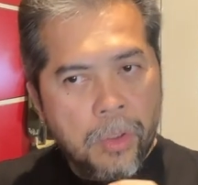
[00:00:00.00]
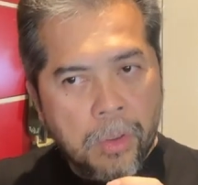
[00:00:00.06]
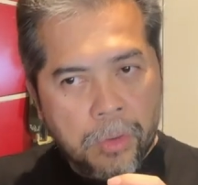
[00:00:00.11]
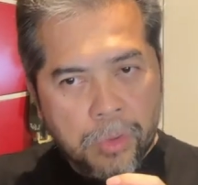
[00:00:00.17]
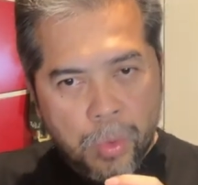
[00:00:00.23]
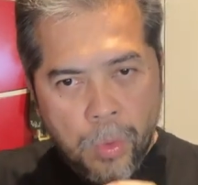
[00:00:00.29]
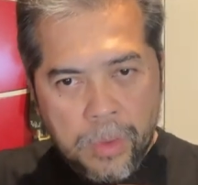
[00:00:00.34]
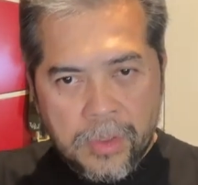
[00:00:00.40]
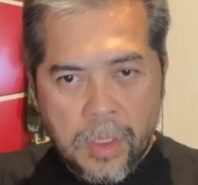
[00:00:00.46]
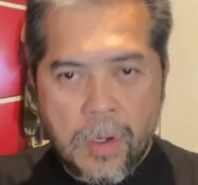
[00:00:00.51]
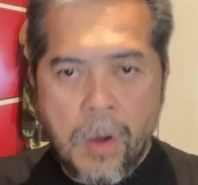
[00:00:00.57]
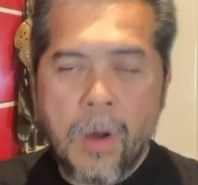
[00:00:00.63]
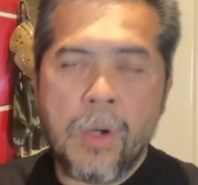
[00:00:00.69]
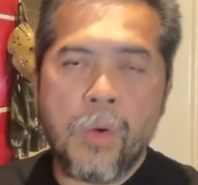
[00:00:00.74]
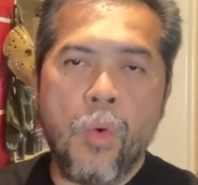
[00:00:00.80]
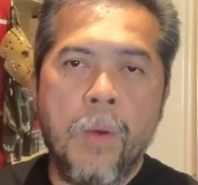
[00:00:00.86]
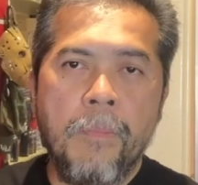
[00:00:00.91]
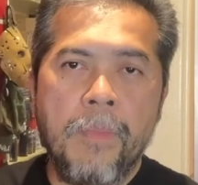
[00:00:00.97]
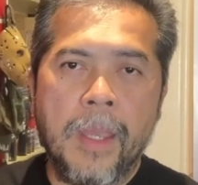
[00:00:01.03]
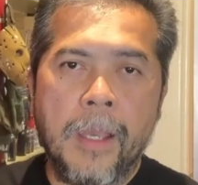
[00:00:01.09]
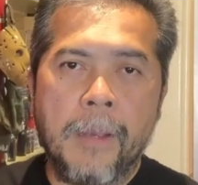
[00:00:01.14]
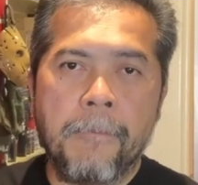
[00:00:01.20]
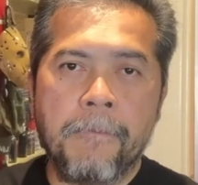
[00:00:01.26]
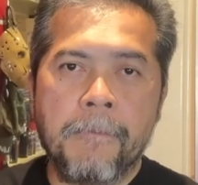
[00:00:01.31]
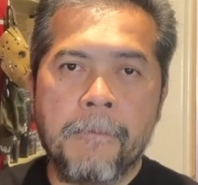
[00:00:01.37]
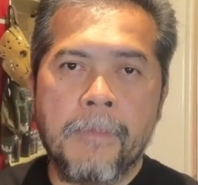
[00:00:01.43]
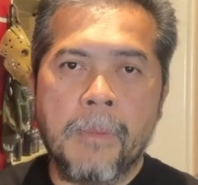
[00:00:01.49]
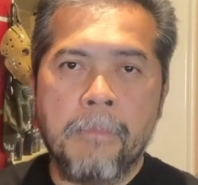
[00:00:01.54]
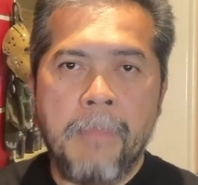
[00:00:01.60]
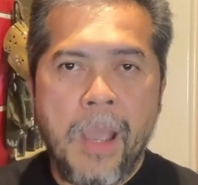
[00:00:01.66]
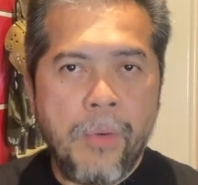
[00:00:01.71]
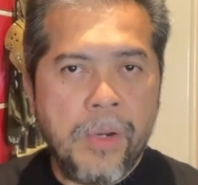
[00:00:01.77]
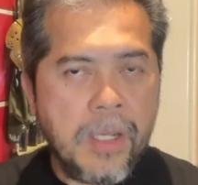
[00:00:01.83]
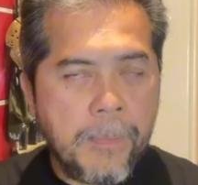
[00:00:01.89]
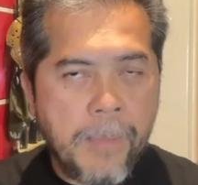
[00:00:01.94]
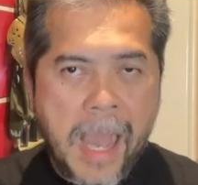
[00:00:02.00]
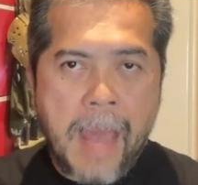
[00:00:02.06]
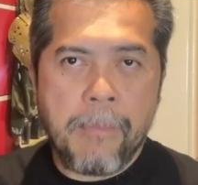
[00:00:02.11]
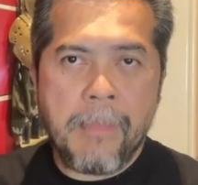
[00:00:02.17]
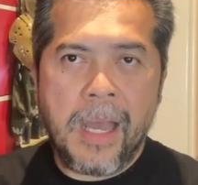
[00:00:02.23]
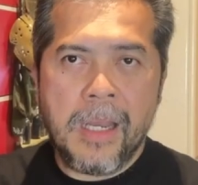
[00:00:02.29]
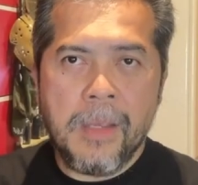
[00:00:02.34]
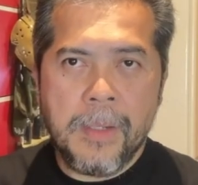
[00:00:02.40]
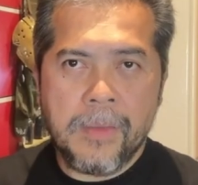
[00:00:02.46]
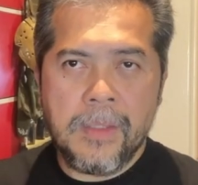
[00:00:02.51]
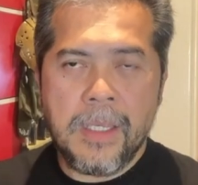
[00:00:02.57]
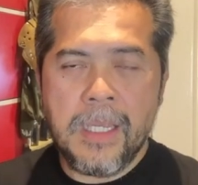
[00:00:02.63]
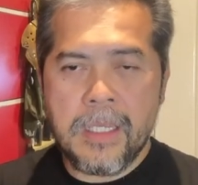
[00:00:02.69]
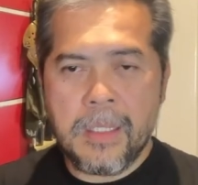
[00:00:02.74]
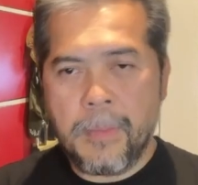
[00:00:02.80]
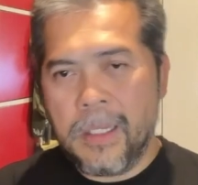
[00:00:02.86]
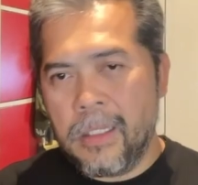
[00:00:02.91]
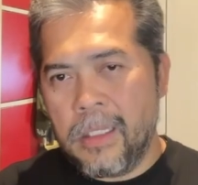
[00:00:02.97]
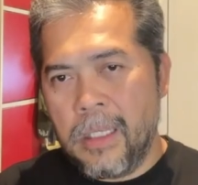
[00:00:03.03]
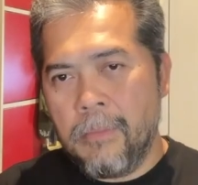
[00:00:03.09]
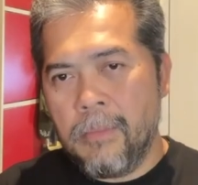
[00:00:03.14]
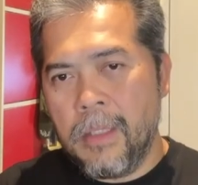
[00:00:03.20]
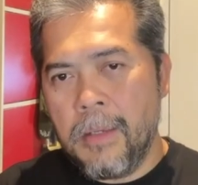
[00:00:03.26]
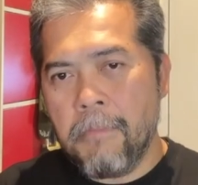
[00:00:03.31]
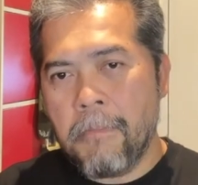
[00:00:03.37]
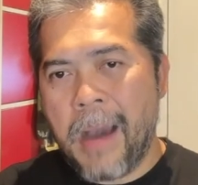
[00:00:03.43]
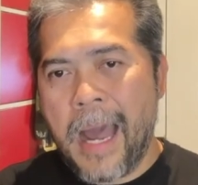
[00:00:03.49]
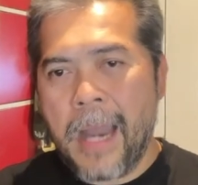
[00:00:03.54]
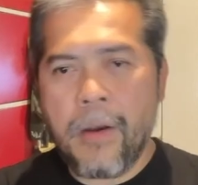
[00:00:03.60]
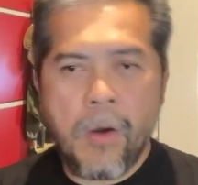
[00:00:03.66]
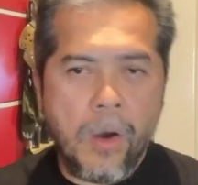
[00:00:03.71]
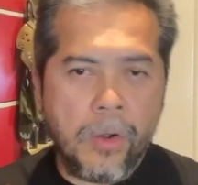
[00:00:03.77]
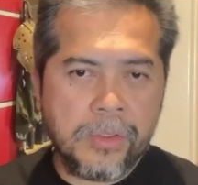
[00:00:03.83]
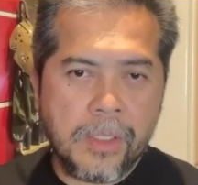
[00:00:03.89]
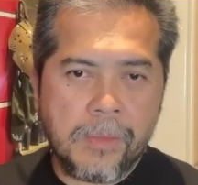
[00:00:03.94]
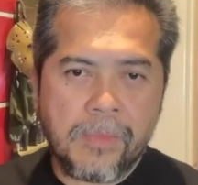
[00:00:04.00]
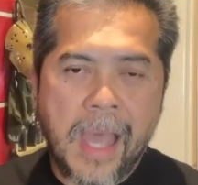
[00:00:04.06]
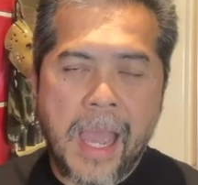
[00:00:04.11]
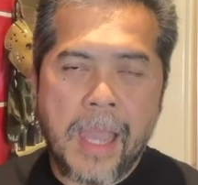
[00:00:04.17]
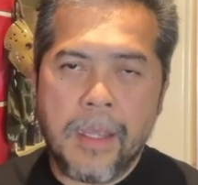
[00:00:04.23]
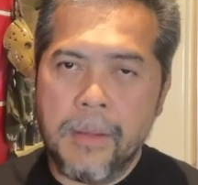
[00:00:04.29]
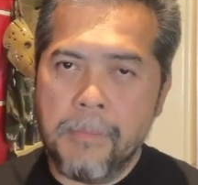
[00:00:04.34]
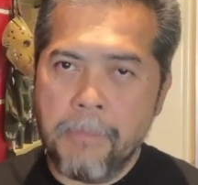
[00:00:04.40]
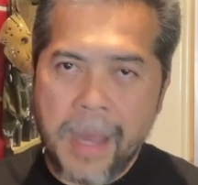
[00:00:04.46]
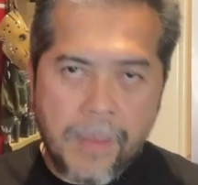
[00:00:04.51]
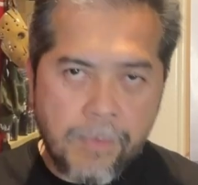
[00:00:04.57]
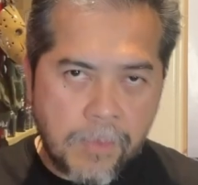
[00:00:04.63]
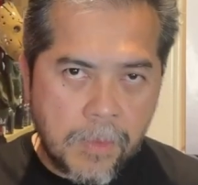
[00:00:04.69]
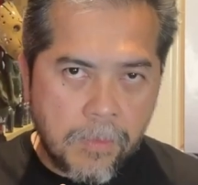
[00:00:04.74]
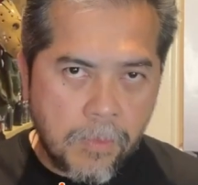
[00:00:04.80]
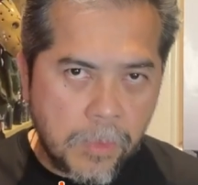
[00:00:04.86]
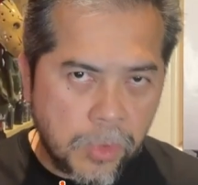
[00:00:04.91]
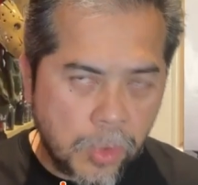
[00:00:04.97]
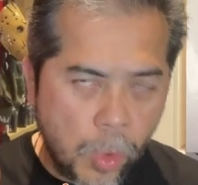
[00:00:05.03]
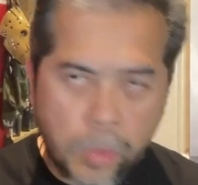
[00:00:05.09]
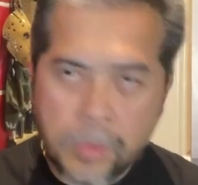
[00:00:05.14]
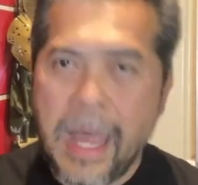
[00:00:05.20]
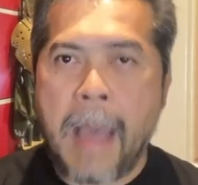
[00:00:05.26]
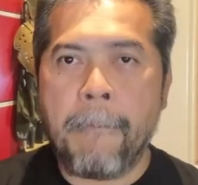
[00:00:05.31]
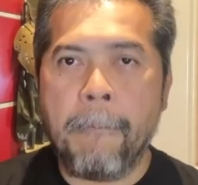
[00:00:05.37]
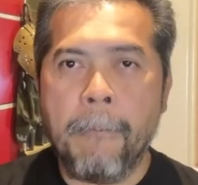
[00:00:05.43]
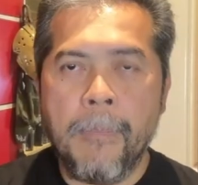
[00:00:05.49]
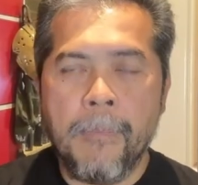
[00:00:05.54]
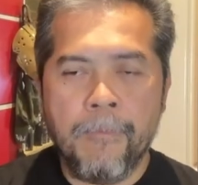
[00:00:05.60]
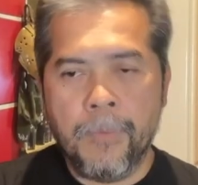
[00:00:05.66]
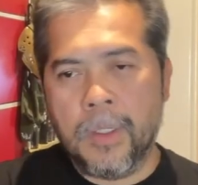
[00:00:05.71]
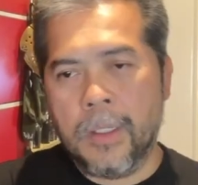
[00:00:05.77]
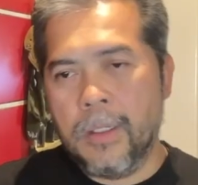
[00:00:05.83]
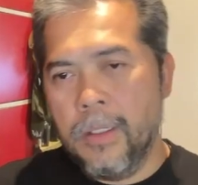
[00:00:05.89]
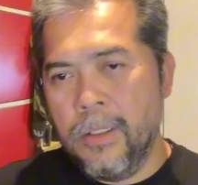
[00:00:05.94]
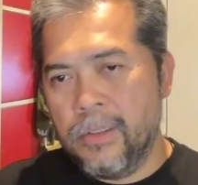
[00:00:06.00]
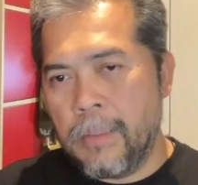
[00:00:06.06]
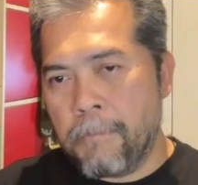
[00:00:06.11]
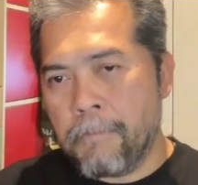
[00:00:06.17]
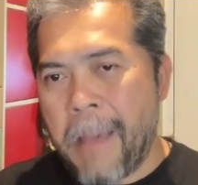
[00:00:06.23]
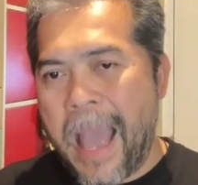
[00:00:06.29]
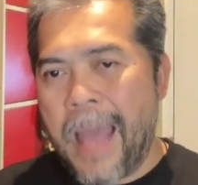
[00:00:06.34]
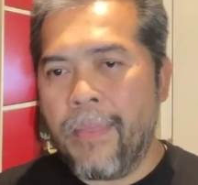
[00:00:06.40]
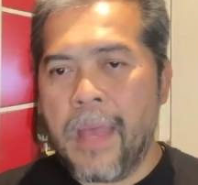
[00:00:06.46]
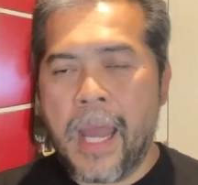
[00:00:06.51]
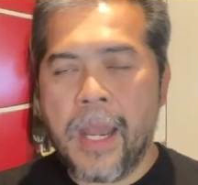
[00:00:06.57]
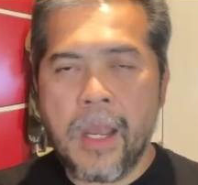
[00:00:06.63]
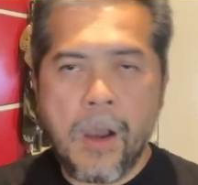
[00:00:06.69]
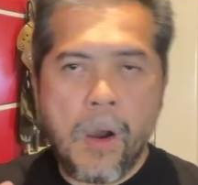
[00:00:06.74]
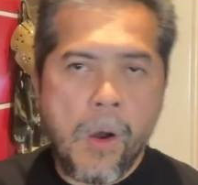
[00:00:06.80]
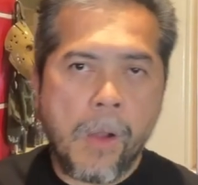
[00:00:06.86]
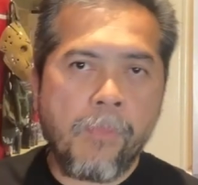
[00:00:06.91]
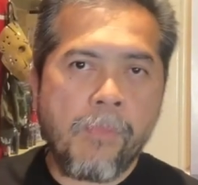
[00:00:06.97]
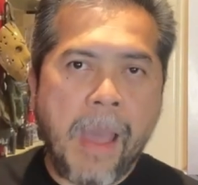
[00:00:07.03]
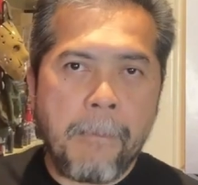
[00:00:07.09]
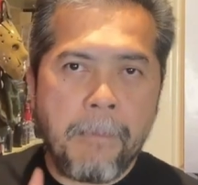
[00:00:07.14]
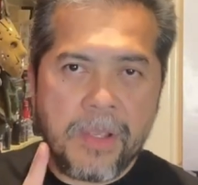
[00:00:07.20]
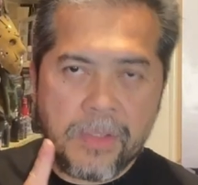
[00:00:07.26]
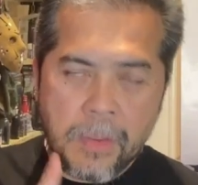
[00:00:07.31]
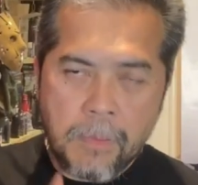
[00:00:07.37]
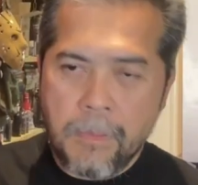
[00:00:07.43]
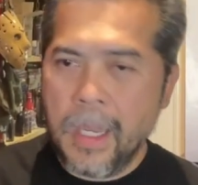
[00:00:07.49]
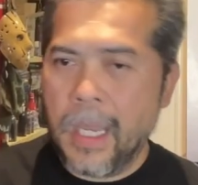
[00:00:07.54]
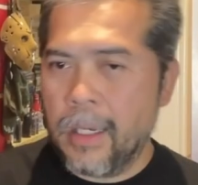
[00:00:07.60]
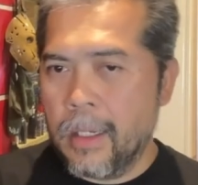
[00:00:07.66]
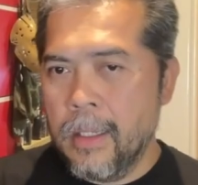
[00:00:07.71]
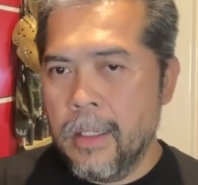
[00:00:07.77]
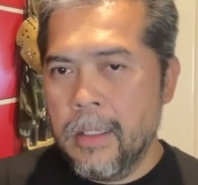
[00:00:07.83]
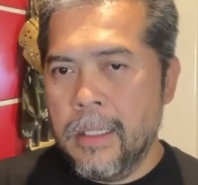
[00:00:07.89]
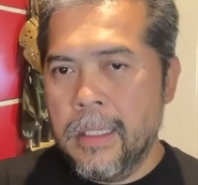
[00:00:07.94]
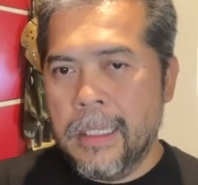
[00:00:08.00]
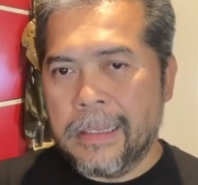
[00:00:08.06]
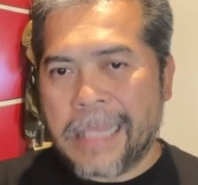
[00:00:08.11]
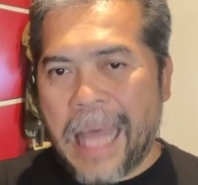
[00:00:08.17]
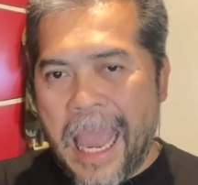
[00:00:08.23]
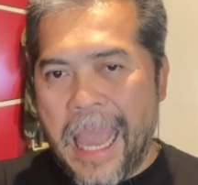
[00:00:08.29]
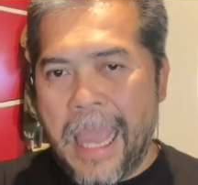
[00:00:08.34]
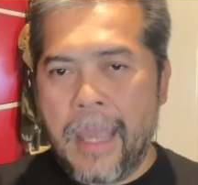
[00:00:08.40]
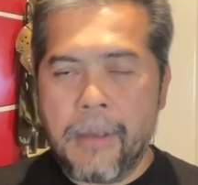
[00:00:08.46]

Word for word: ส่วนสกอร์รวม เนี่ย แม้ว่าที่ผ่านมาลิเบอร์ตี้จะเป็นทีมที่บัสออกสไตล์บัสทรงต่ำคือ 18 นัดเนี่ยออกต่ำไป 11 แต่